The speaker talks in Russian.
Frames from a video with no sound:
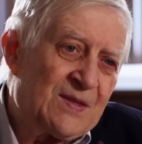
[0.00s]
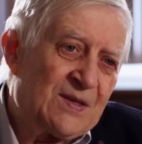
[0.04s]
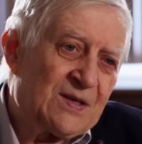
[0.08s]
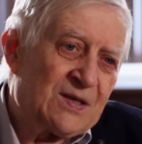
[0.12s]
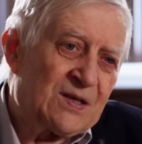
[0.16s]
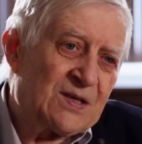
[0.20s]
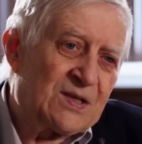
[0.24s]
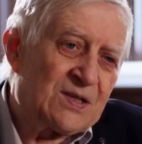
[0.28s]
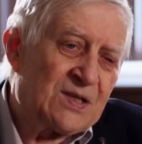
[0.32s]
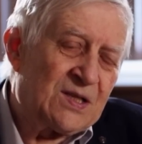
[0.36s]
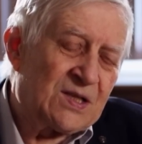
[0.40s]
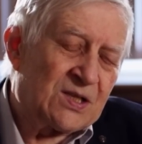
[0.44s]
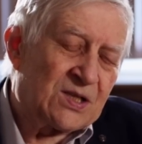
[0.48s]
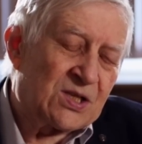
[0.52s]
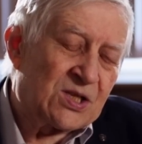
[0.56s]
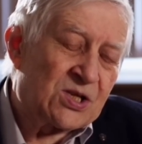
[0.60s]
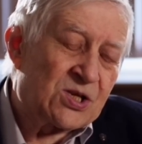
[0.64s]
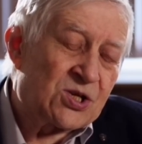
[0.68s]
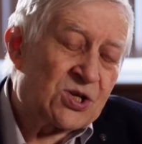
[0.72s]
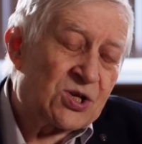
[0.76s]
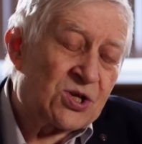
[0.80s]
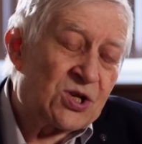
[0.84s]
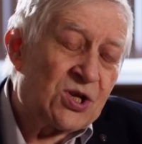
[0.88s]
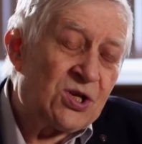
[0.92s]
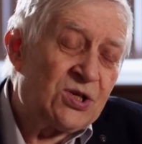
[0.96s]
Э,
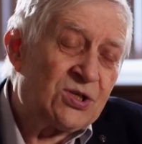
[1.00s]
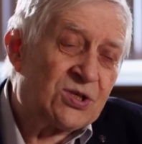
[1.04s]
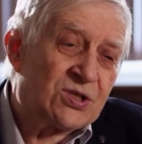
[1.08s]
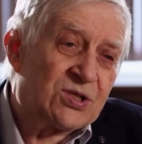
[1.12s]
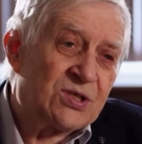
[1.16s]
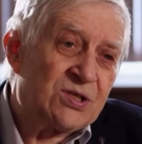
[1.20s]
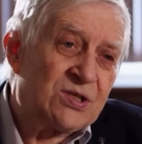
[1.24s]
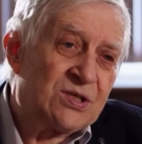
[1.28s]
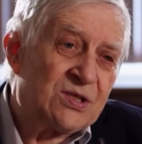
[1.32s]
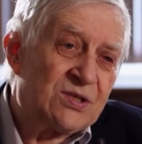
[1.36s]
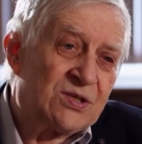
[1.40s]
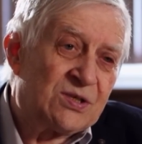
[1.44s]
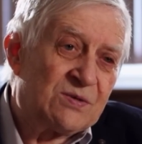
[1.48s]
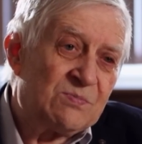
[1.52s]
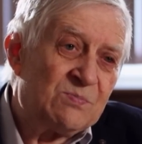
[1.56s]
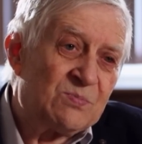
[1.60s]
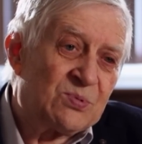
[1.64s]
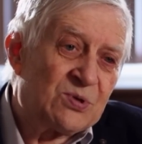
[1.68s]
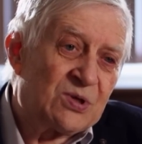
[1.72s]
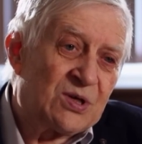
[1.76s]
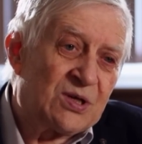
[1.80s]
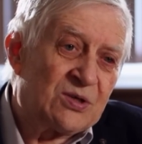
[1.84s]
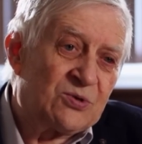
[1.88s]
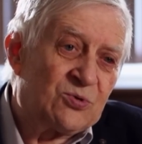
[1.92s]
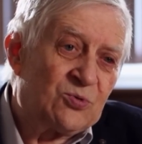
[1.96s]
охлаждается до
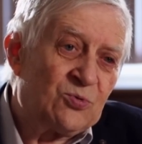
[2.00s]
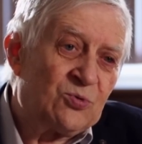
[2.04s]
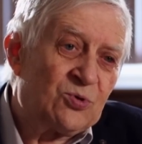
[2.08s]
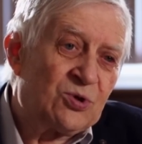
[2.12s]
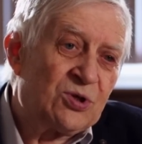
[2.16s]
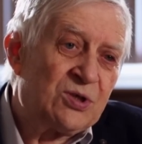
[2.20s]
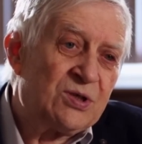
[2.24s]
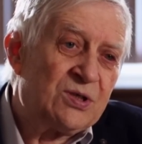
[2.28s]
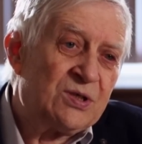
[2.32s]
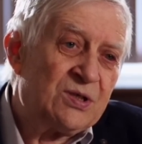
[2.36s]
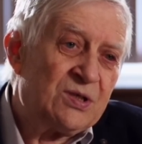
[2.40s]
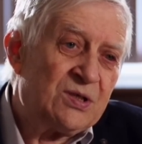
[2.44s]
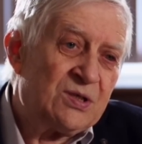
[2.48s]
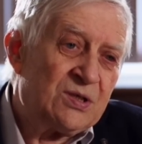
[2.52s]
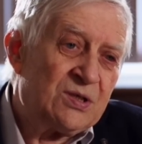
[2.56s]
температуры